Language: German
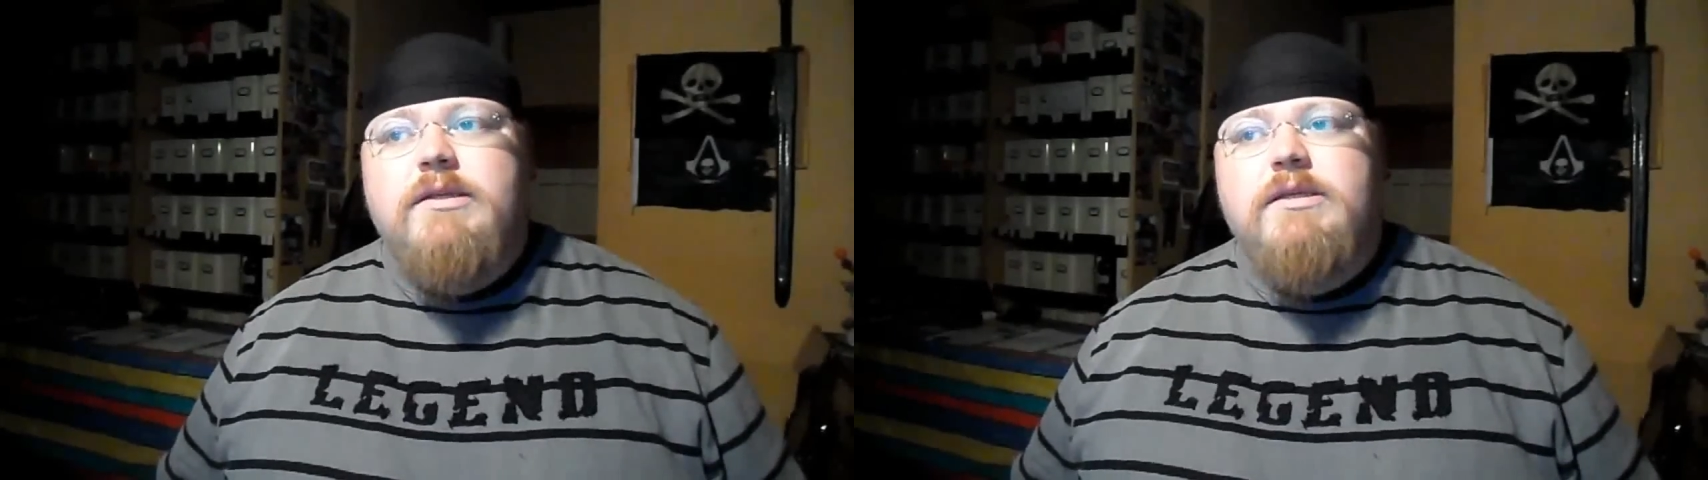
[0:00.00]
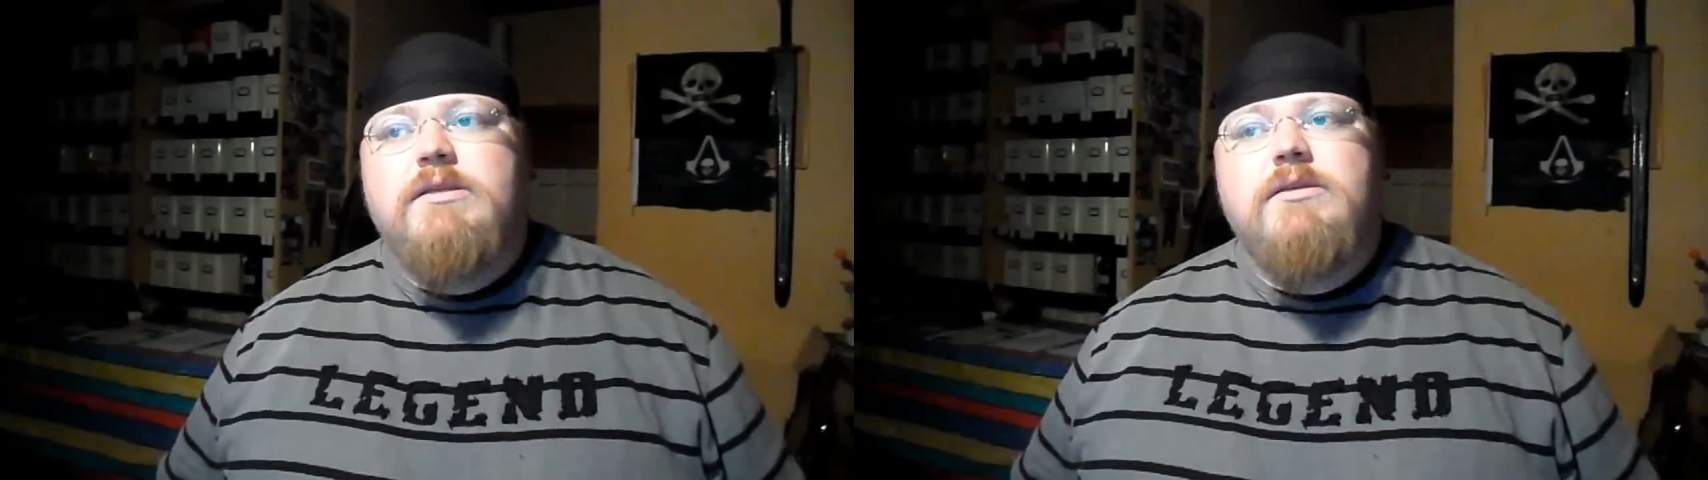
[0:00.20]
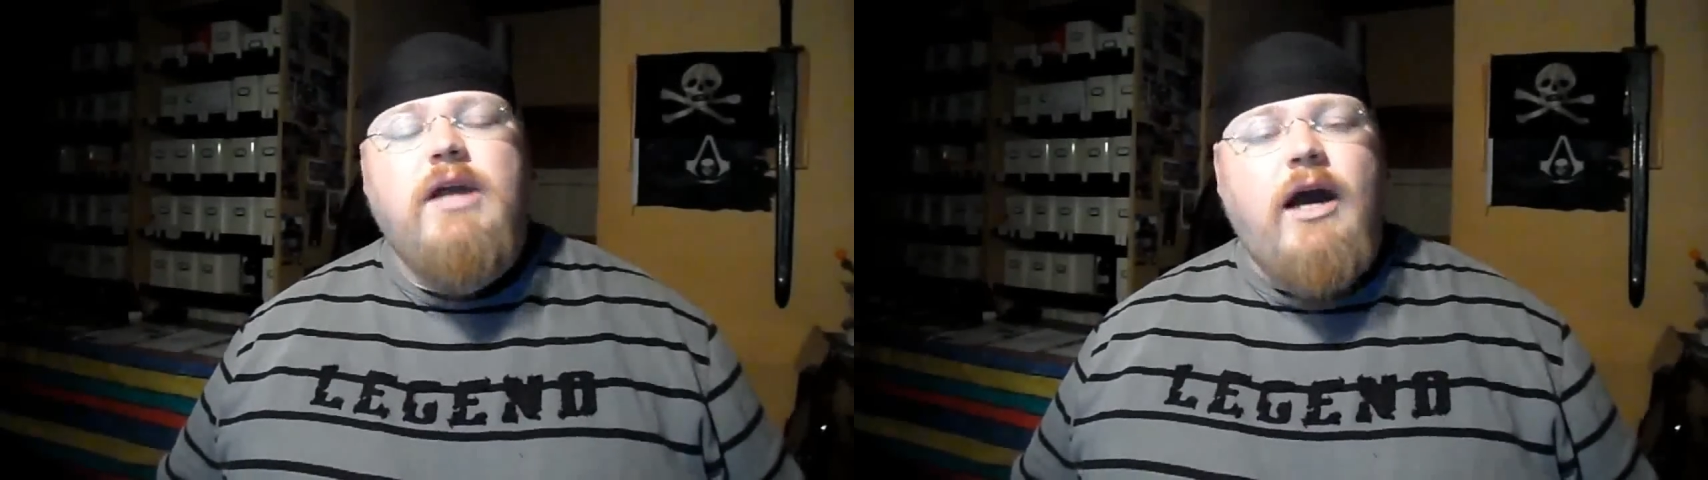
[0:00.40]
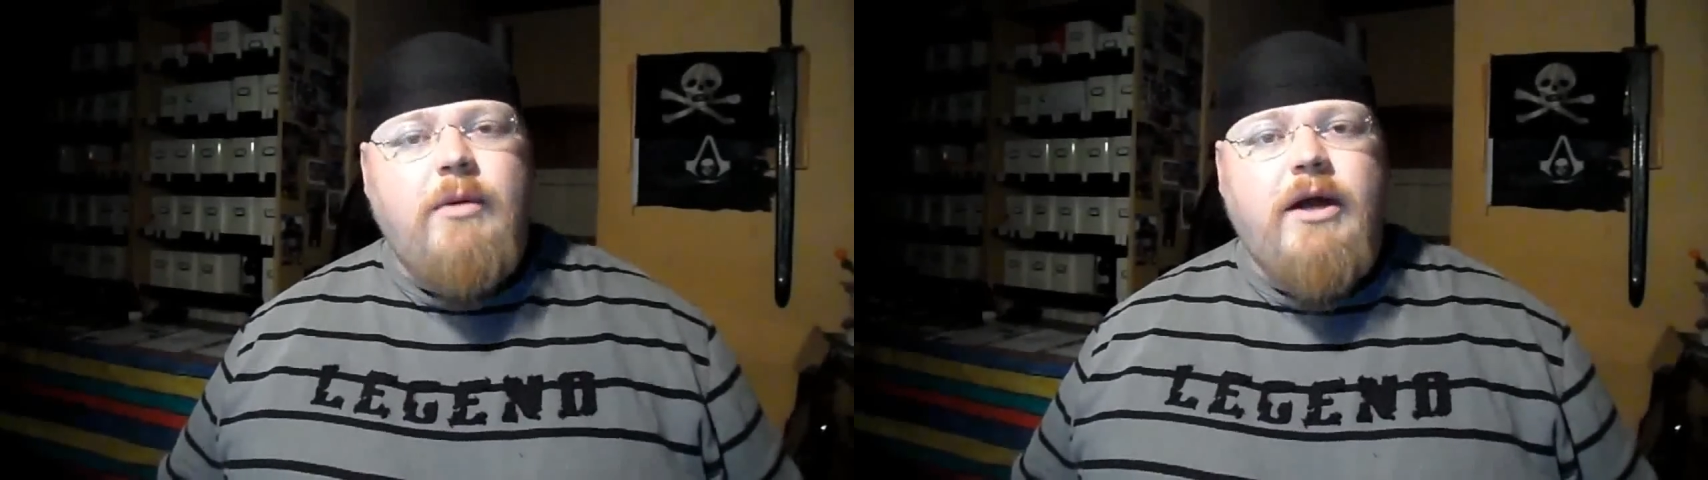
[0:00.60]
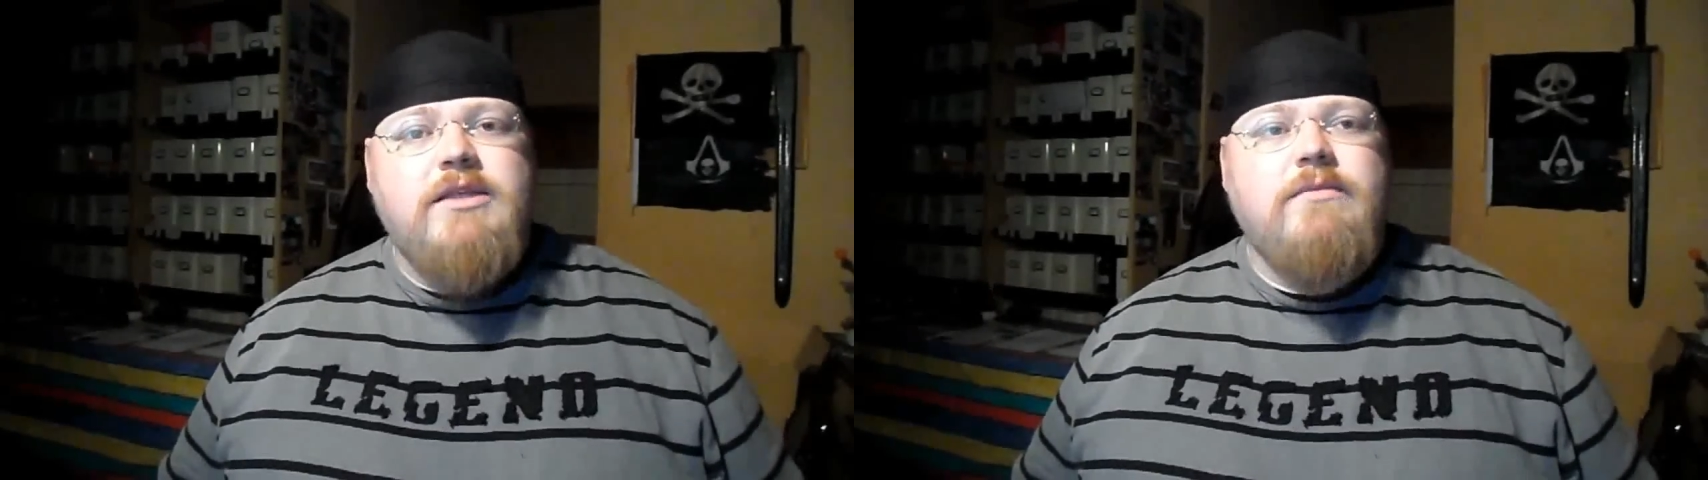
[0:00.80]
Es
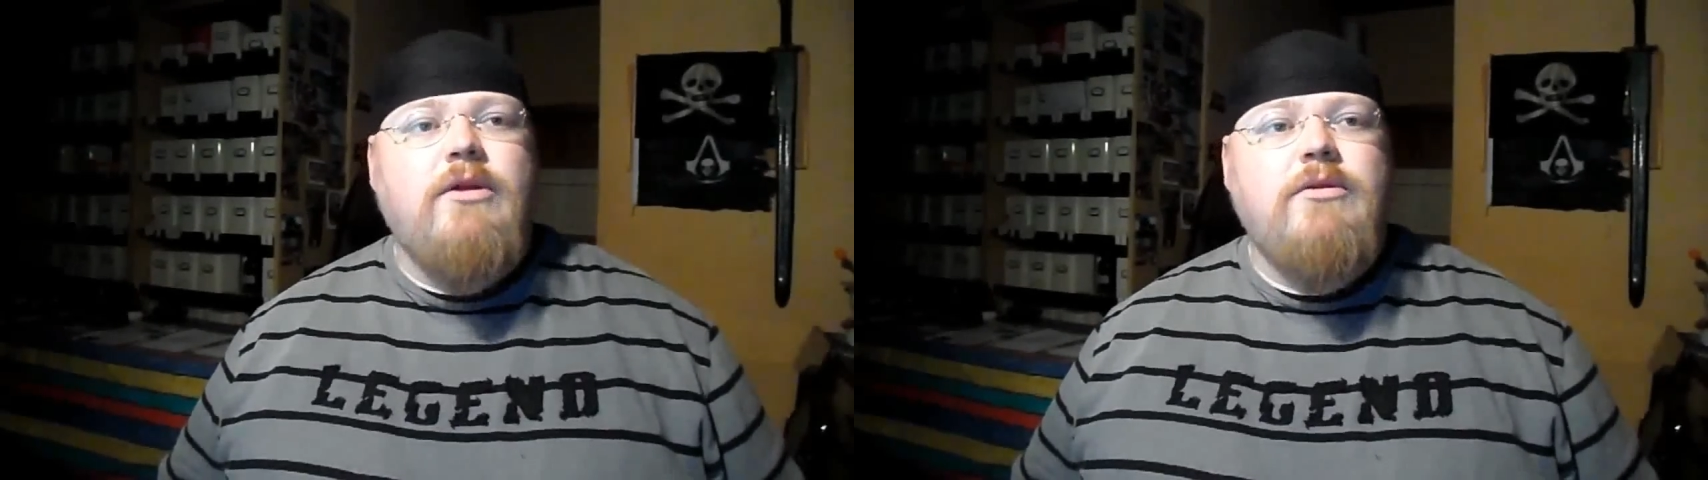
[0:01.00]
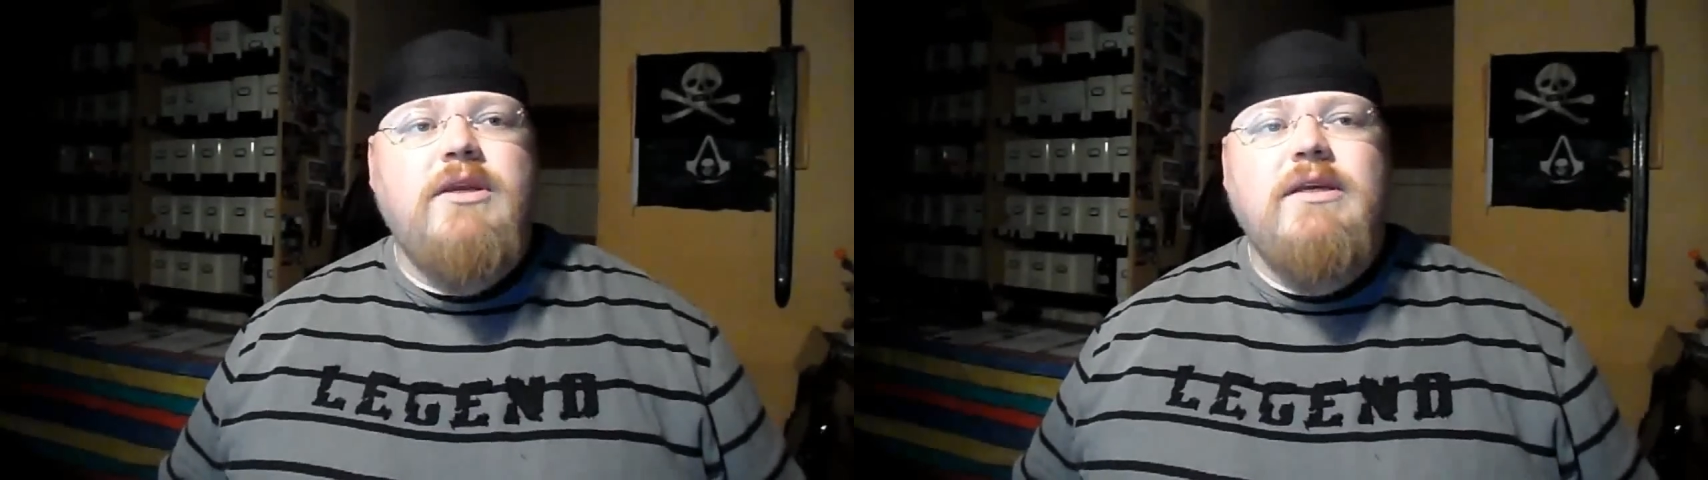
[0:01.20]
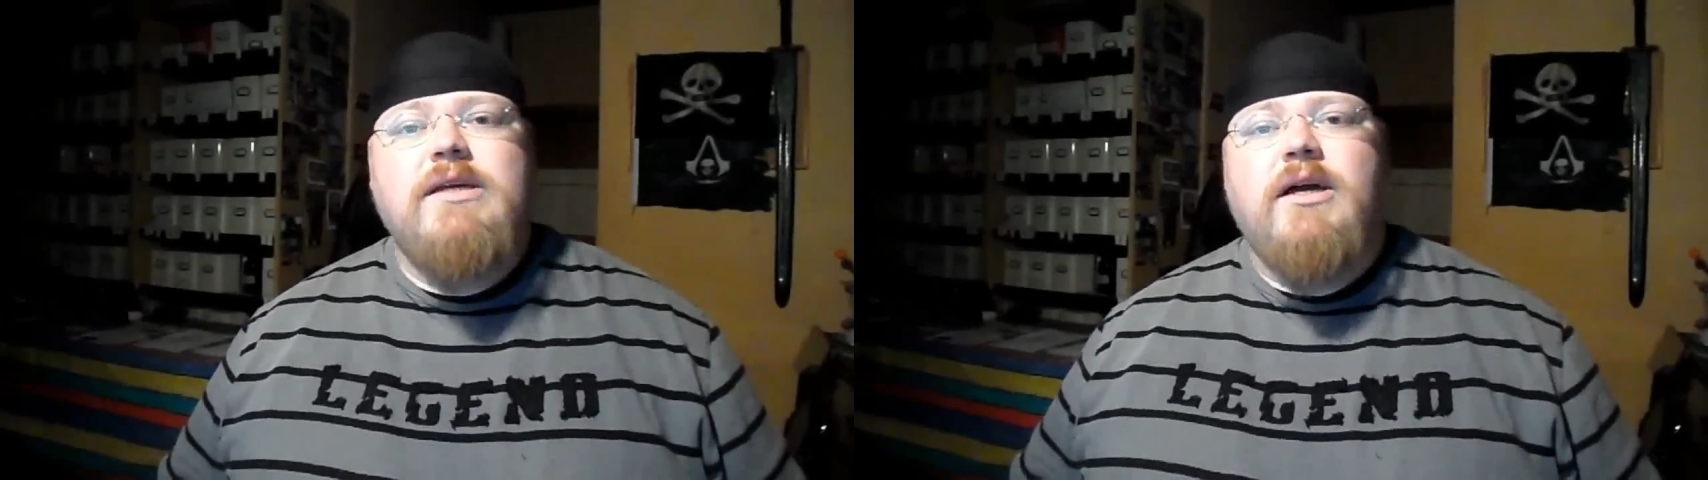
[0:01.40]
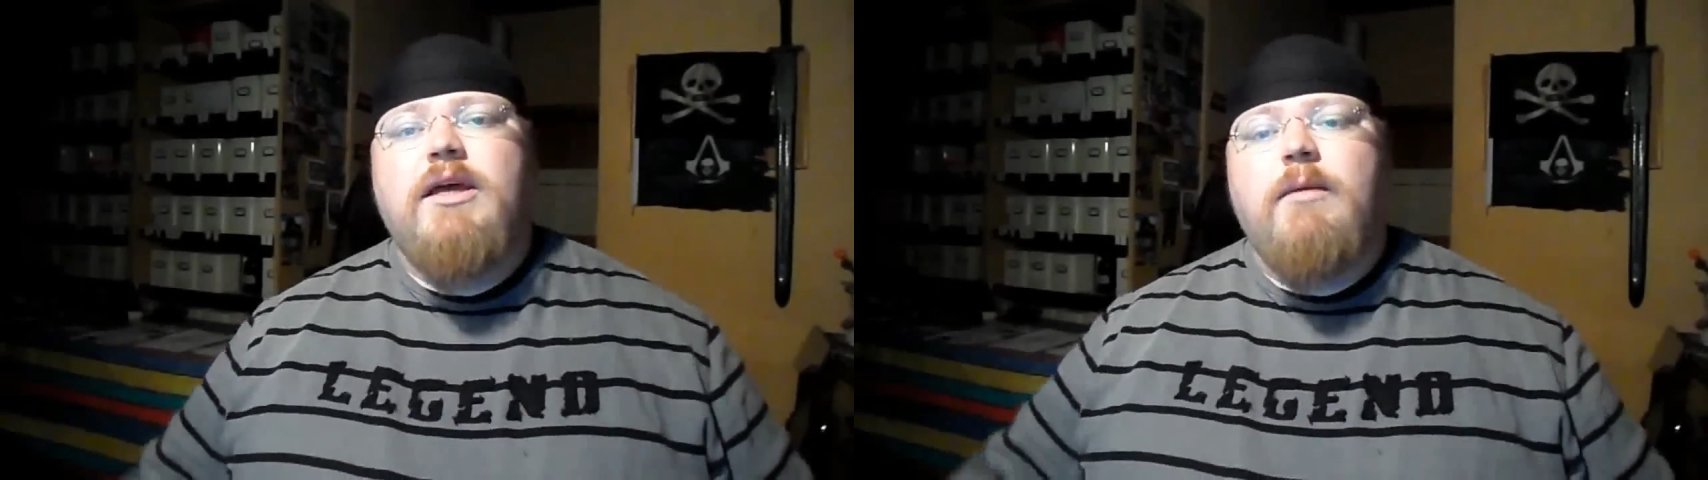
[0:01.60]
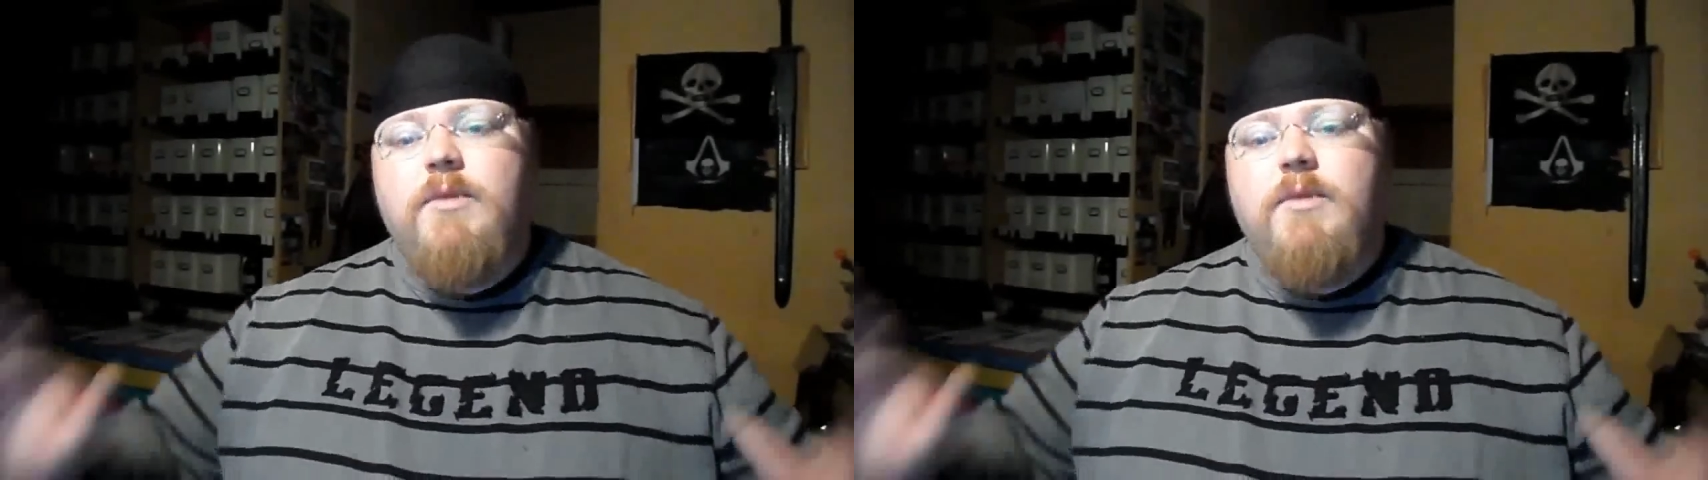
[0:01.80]
gab ein, zwei Leute, die gesagt